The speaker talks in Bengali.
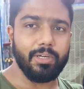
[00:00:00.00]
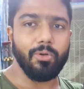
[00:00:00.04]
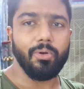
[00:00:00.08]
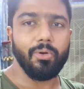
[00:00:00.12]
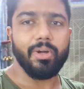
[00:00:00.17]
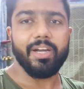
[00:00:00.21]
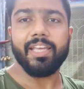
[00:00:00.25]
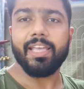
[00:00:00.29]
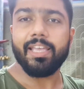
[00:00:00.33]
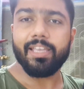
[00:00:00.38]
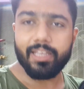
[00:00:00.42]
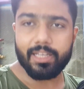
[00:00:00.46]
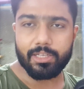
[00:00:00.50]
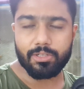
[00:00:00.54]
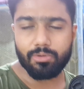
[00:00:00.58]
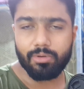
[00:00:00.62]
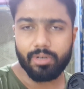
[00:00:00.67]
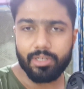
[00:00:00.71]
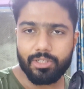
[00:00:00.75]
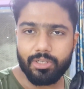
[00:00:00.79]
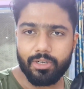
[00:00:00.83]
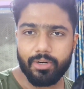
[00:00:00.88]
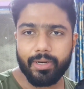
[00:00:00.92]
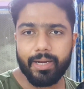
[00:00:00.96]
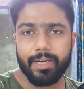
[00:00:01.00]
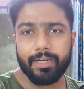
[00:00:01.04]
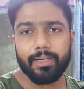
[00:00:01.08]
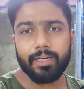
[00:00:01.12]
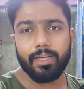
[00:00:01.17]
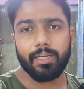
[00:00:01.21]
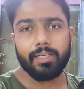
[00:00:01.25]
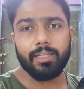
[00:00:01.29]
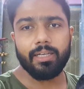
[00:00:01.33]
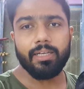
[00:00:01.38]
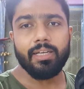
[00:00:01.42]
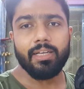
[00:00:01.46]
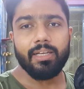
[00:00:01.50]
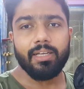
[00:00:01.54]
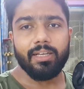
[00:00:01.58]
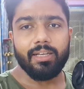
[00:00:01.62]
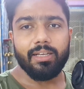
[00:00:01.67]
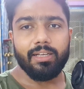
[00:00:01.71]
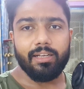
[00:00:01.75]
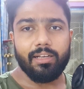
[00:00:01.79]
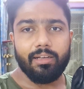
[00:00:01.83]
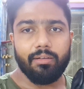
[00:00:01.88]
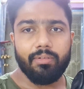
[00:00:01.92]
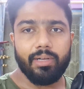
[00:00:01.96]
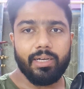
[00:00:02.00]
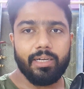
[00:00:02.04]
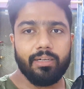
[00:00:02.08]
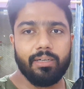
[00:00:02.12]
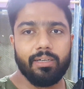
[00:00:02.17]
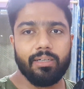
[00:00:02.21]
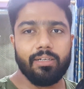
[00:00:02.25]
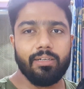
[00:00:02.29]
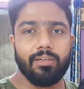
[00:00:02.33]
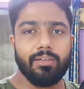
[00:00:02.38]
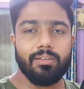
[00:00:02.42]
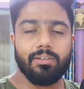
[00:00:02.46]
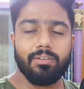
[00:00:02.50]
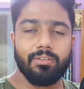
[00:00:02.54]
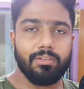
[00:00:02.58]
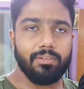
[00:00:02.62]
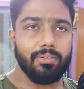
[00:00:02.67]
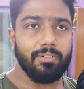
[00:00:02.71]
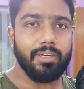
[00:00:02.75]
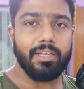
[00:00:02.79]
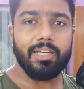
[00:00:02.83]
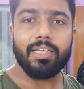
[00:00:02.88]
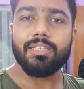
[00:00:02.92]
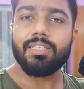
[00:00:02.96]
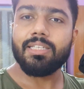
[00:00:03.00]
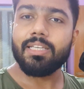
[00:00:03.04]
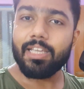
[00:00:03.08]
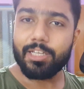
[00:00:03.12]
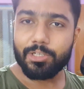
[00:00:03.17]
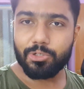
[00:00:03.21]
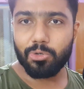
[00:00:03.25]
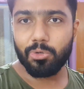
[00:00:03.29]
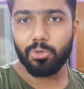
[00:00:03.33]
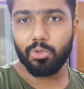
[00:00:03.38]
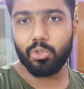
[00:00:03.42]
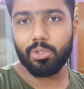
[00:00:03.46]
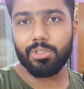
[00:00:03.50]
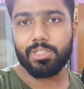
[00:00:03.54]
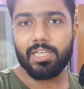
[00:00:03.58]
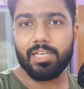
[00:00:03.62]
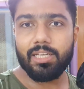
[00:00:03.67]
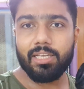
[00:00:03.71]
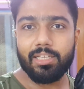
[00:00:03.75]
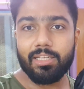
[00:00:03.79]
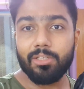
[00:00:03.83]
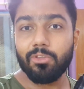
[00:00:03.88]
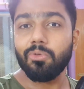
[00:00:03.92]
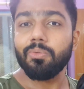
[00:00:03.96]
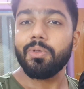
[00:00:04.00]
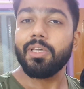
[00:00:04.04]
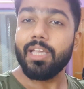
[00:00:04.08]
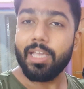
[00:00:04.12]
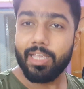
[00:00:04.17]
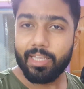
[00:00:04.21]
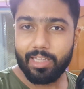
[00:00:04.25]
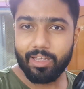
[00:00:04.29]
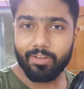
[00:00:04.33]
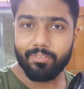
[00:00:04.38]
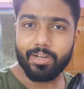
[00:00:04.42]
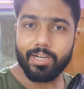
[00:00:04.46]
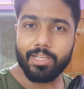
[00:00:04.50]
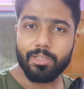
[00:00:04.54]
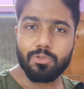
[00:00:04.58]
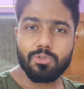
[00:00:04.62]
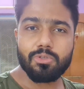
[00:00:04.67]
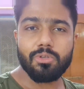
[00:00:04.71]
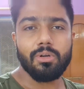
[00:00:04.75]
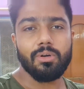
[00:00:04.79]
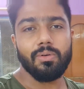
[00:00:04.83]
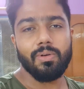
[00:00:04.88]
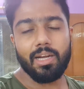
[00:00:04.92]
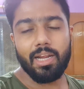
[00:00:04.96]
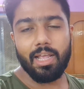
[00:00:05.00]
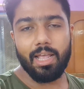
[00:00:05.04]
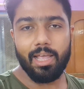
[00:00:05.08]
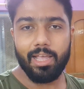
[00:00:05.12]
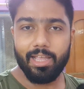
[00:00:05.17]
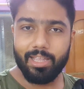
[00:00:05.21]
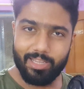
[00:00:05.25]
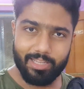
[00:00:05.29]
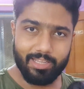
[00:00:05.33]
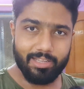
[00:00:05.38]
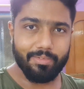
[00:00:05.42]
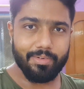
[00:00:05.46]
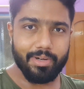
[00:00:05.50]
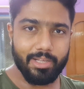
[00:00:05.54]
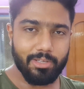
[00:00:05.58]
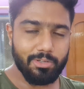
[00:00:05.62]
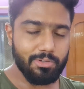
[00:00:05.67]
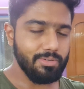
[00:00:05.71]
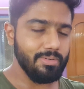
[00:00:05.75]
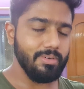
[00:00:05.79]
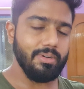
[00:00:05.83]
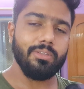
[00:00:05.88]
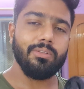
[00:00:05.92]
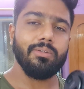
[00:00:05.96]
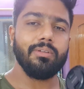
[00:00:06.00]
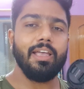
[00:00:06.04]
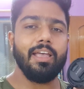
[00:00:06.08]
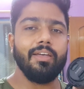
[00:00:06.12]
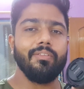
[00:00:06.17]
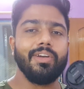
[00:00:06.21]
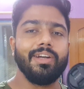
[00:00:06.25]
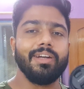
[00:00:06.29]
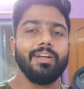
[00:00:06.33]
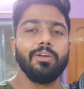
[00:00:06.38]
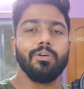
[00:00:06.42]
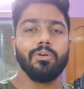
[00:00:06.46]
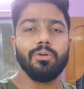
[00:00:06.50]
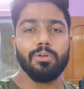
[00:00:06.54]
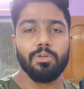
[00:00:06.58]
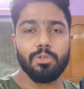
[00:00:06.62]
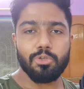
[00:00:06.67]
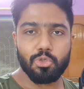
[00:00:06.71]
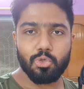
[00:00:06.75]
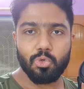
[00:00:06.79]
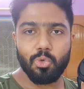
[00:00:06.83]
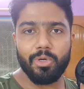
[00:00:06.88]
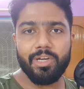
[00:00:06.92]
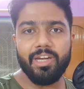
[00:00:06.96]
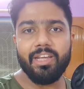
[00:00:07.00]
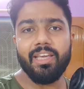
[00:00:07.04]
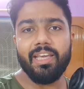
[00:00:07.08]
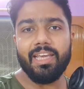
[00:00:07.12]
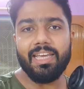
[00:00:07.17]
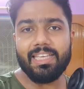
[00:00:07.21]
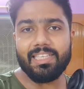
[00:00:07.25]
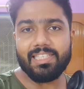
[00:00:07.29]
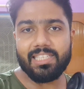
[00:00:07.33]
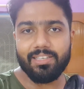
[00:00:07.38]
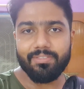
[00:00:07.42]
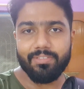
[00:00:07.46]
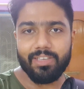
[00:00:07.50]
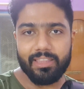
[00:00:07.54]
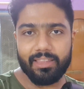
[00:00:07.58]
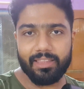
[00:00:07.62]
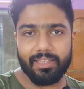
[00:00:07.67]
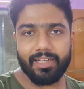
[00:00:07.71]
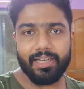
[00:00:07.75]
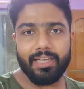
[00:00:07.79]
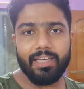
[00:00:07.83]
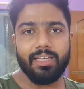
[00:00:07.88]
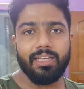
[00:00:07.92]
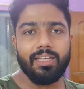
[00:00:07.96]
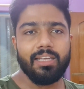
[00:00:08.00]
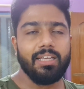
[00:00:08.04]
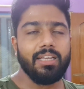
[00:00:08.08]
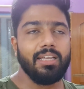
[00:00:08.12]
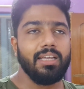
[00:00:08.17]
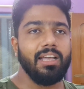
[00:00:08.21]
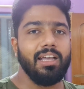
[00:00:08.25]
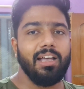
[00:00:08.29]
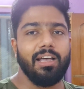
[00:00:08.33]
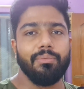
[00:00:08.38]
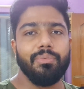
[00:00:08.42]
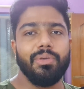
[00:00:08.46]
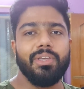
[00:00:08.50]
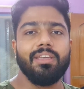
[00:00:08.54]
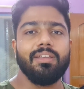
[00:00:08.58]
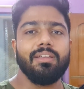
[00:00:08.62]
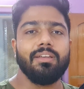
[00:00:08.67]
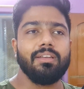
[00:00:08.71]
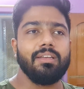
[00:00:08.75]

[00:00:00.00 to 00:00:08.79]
মানে অনেকেই গেস করেছিল ঠিকঠাক আমার অনেকে জিজ্ঞেস করতো যে কি তুমি কি এই ক্যামেরাটা ইউজ করো হ্যাঁ এই ক্যামেরাটা ইউজ করি তো ক্যামেরাটা হলো সোনি এ সেভেন থ্রি আমি